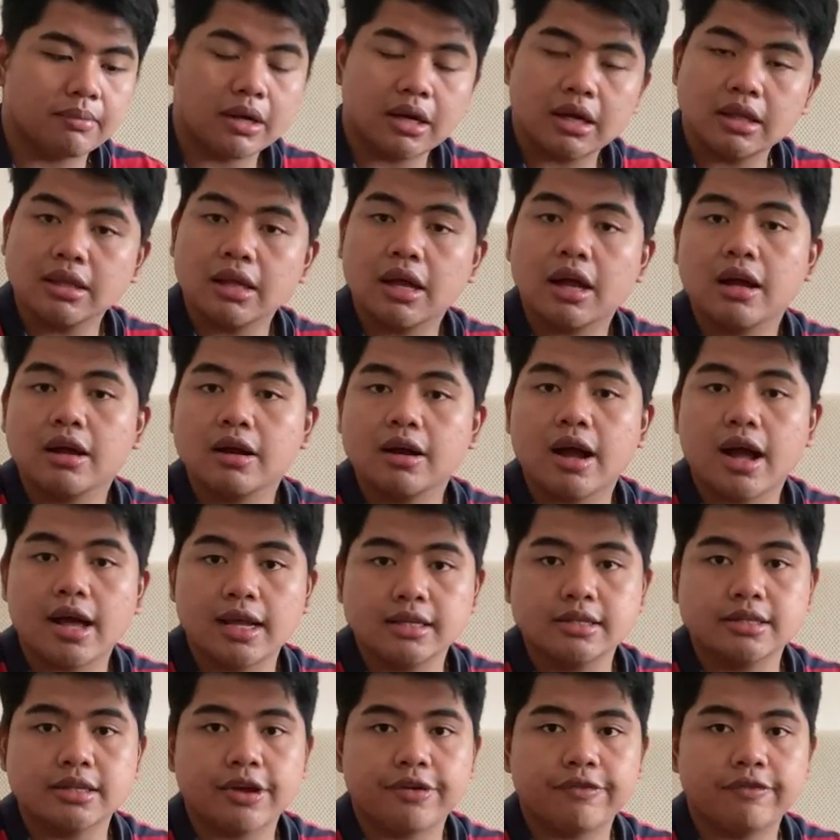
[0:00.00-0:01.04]
Maganda ang
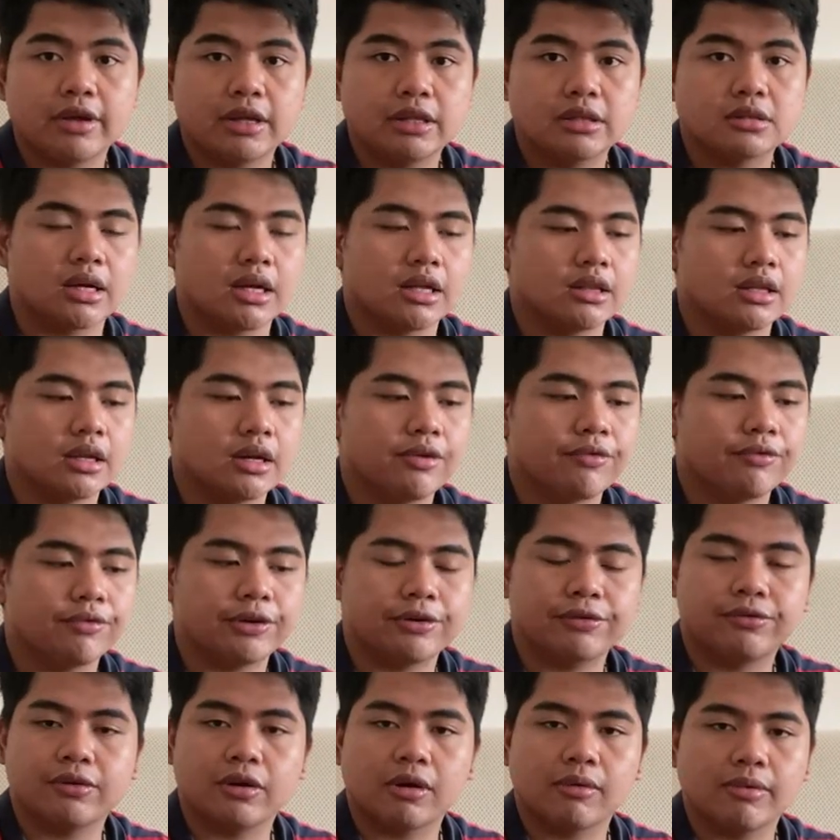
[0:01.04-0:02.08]
i7, maganda rin yung
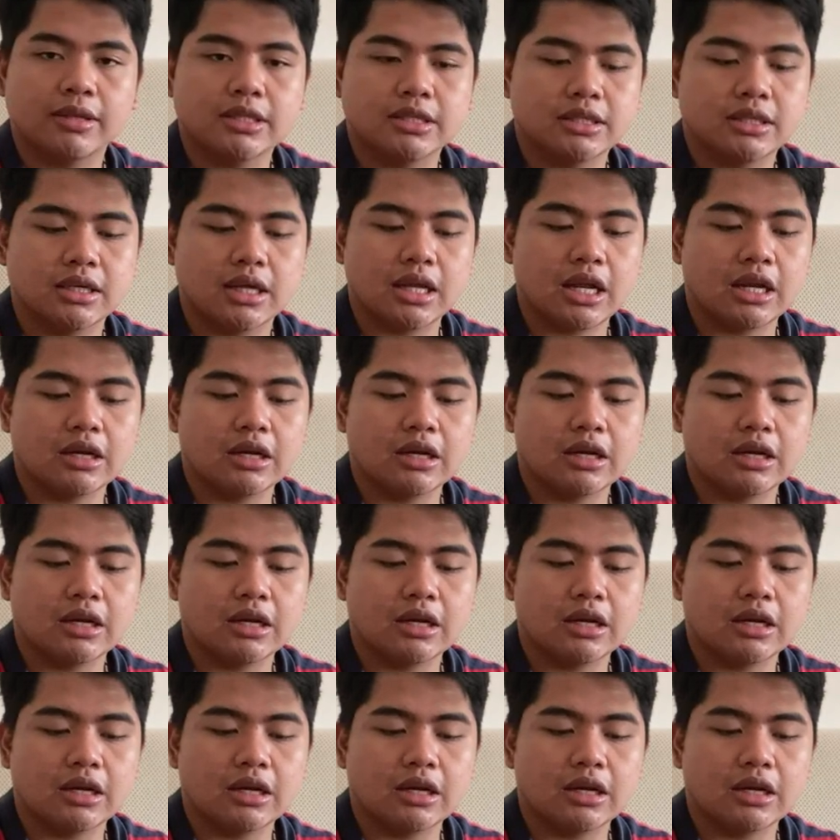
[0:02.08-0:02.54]
performance niya.